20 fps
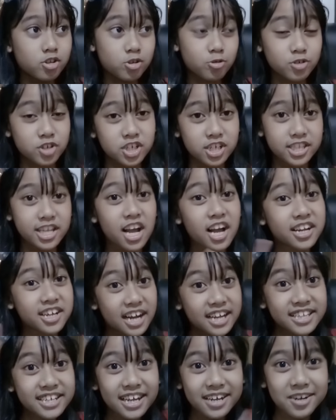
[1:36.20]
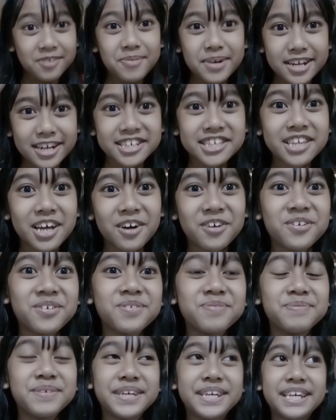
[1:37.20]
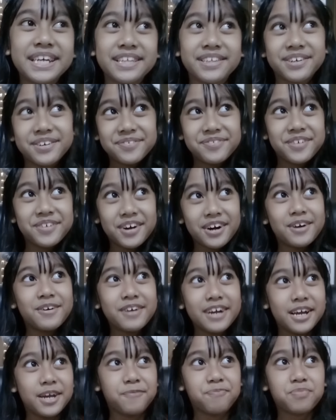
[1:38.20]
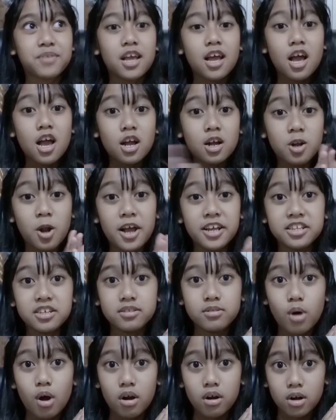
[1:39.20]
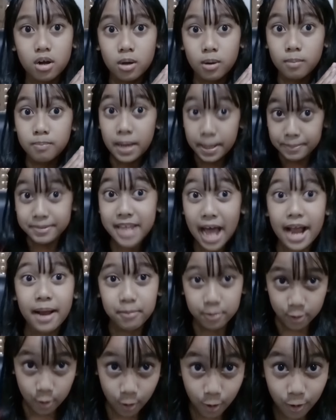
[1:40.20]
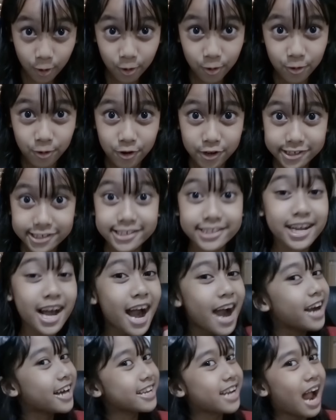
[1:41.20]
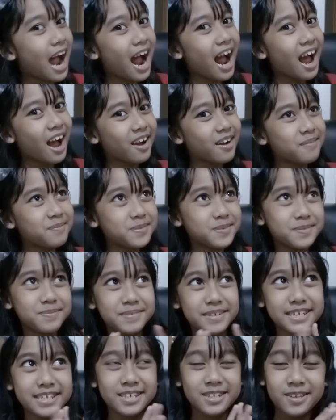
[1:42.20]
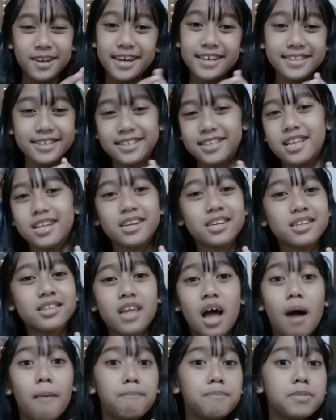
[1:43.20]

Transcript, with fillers: diskusinya kan yang kemarin kan aku bikin giveaway Glow the Dark Baby Dime no sekarang aku mau bikin Play in the Dark